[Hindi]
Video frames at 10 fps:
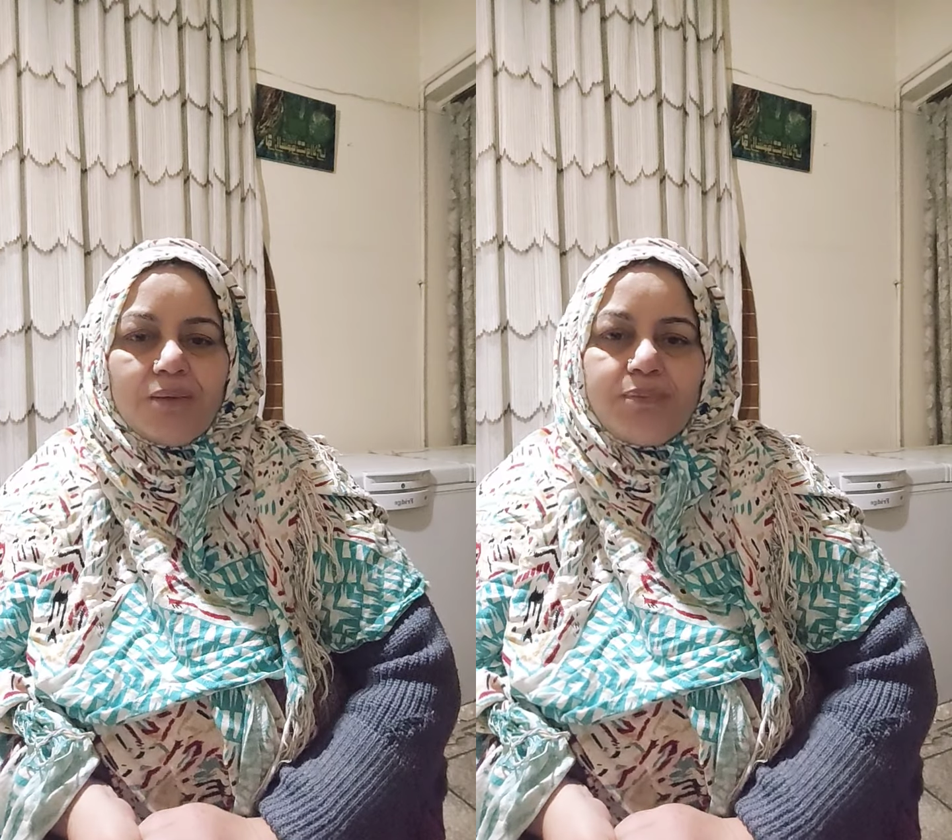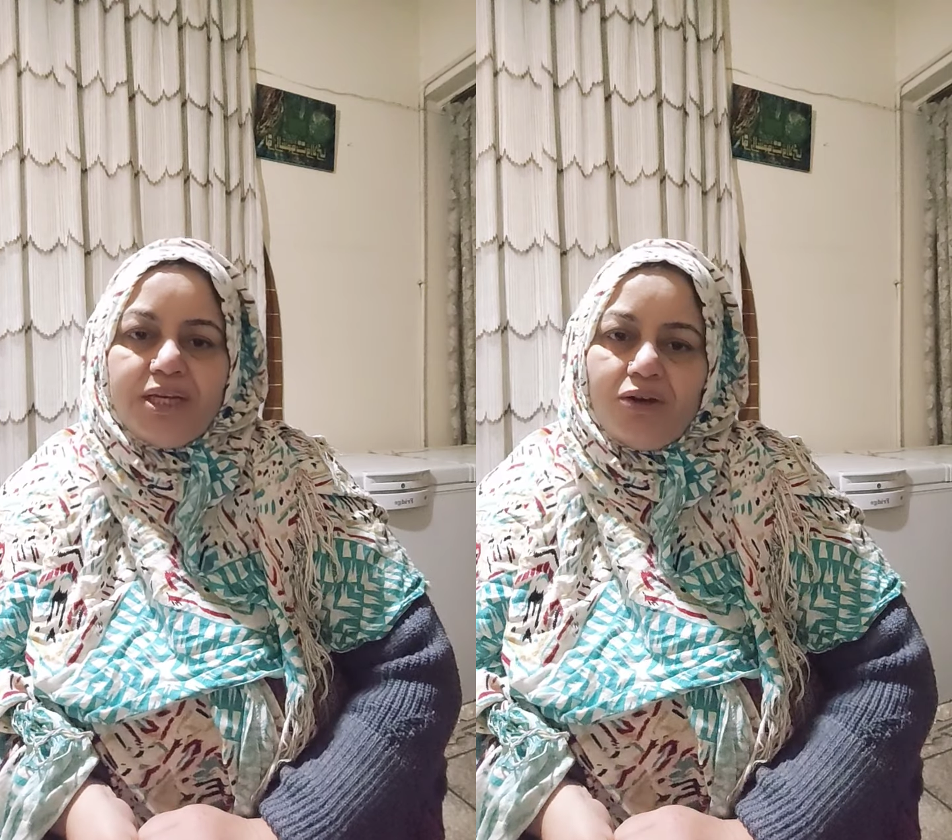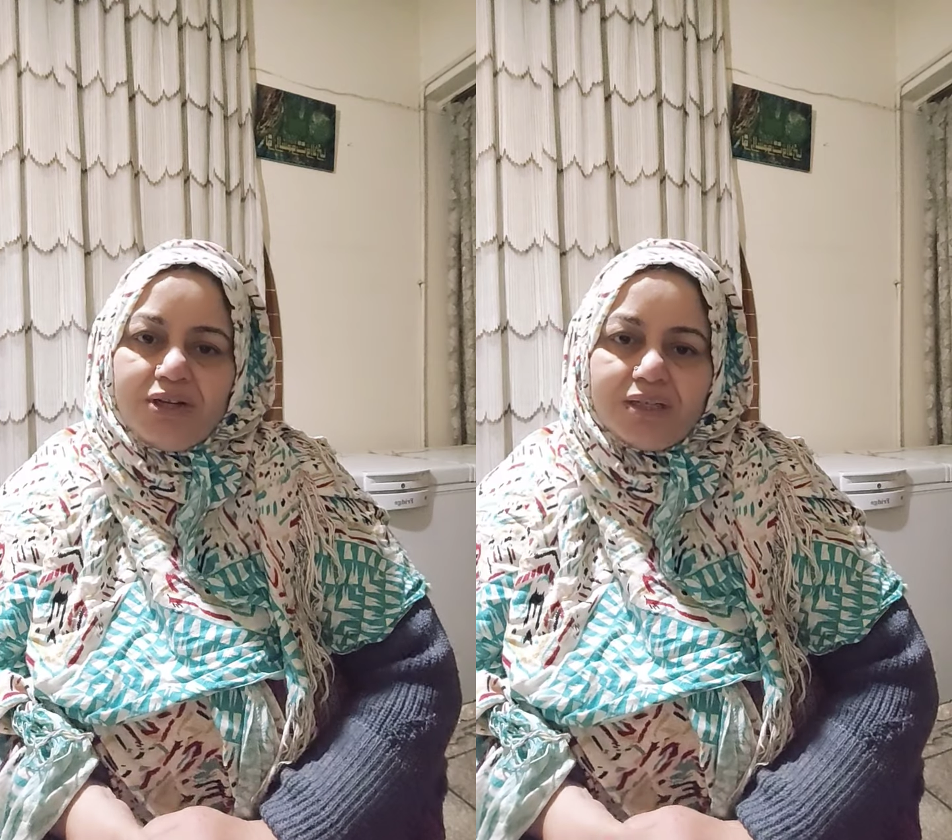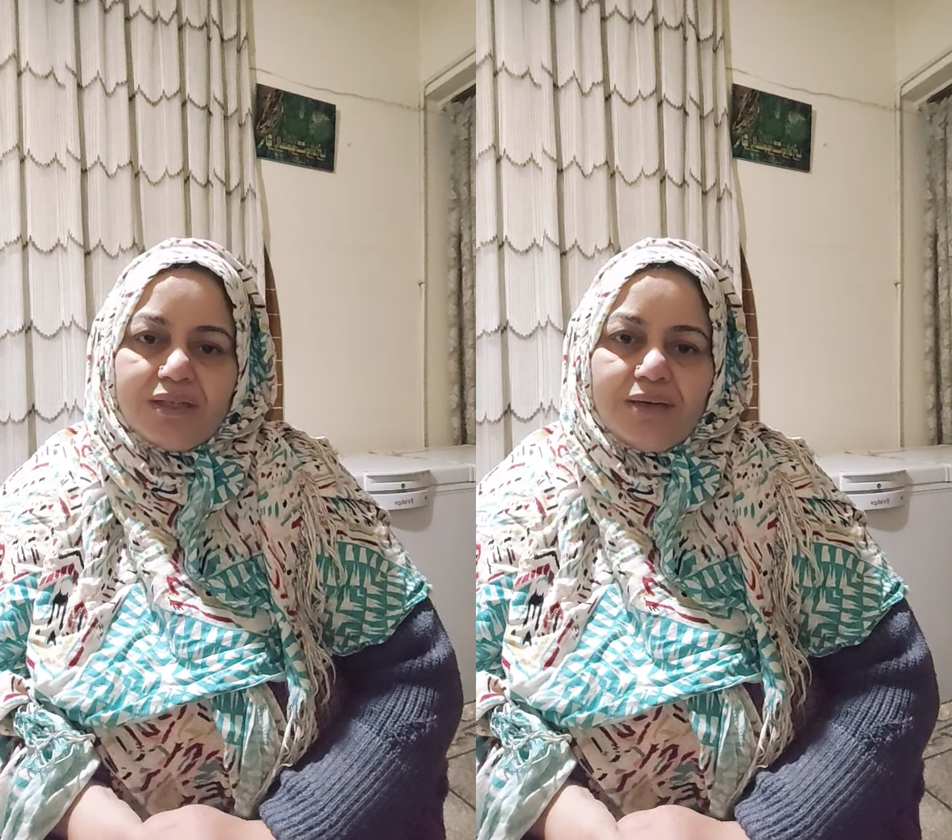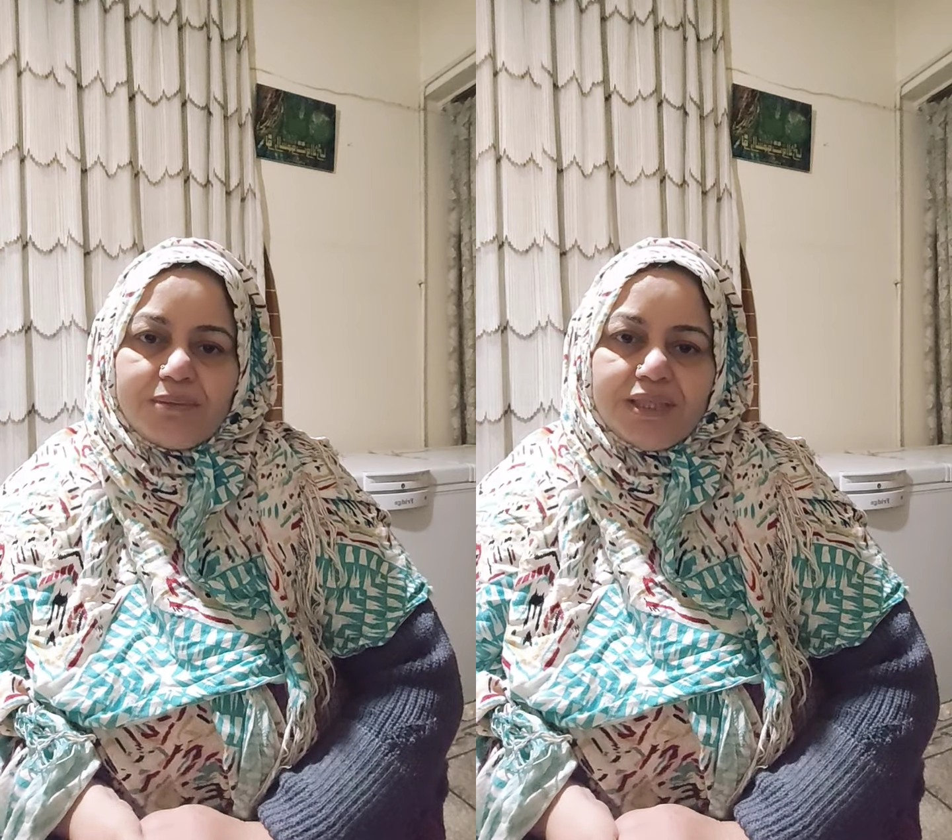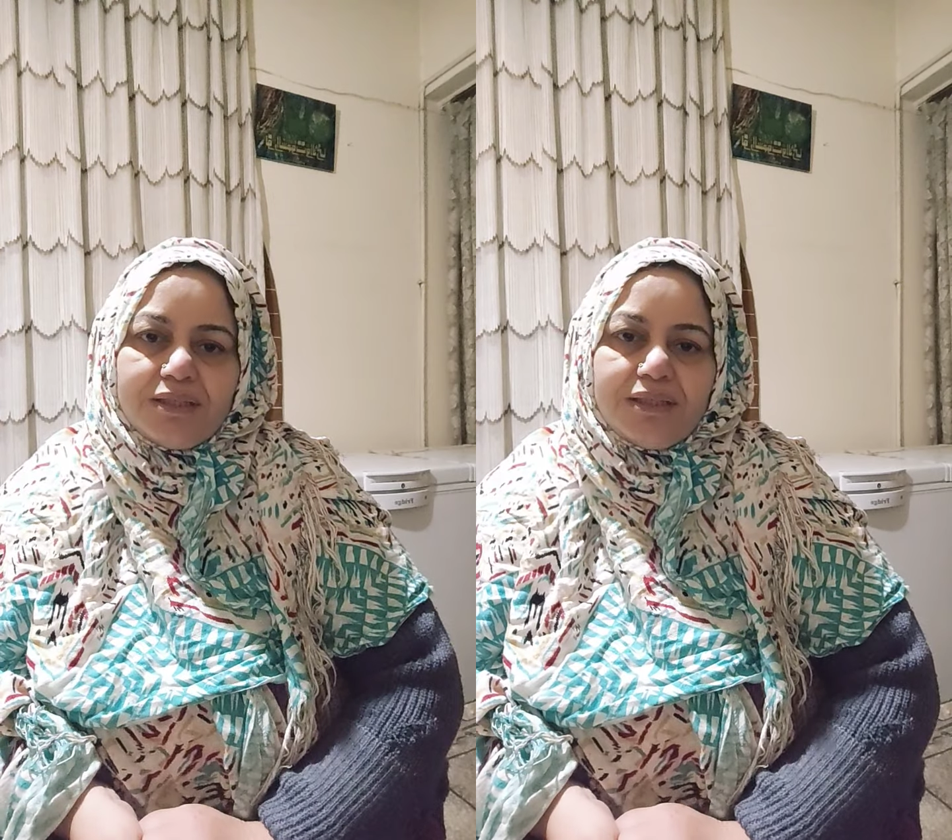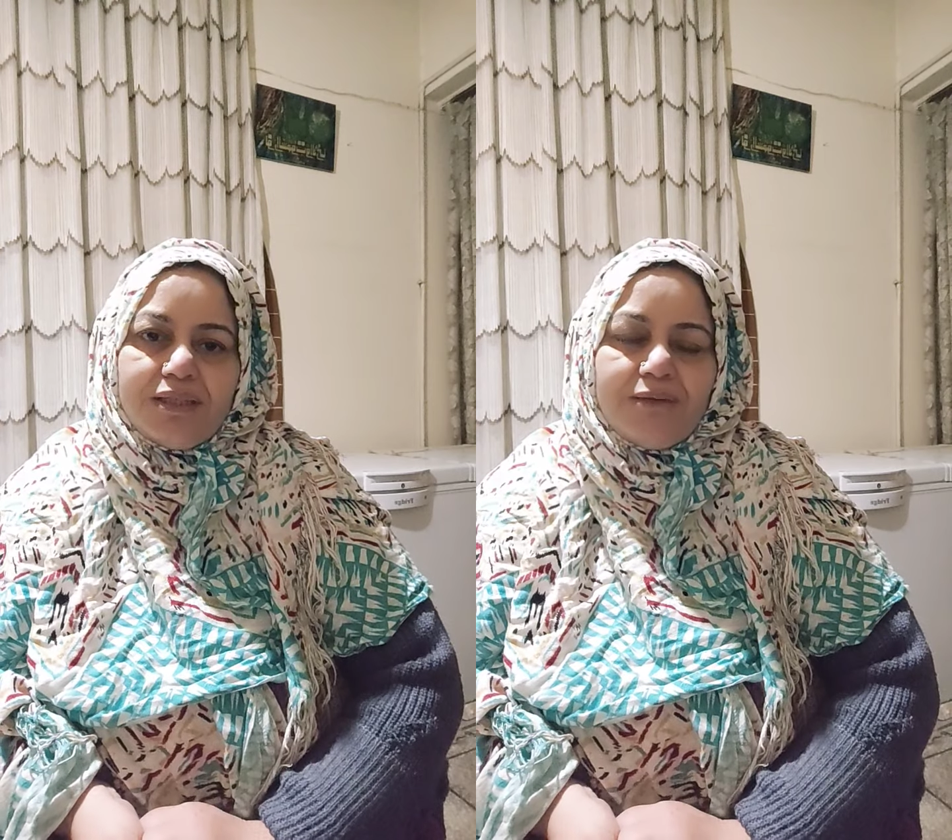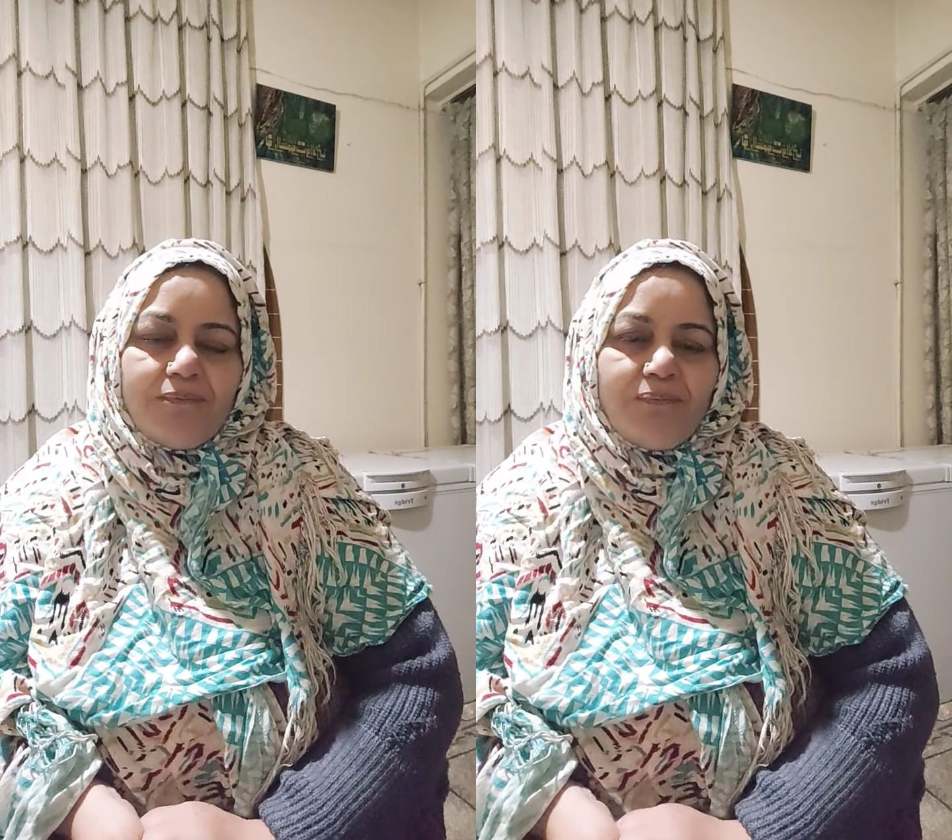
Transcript: प्री ऑर्डर काम करती थी